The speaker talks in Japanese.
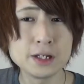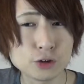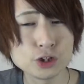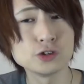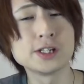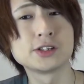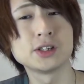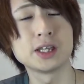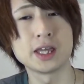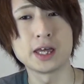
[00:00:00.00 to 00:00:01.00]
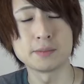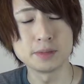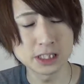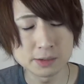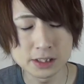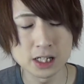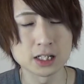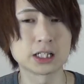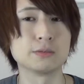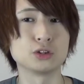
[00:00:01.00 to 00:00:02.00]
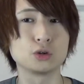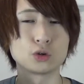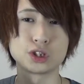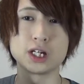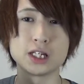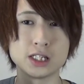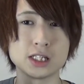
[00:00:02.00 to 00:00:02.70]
メイドイン USA でめちゃめちゃ被り心地がい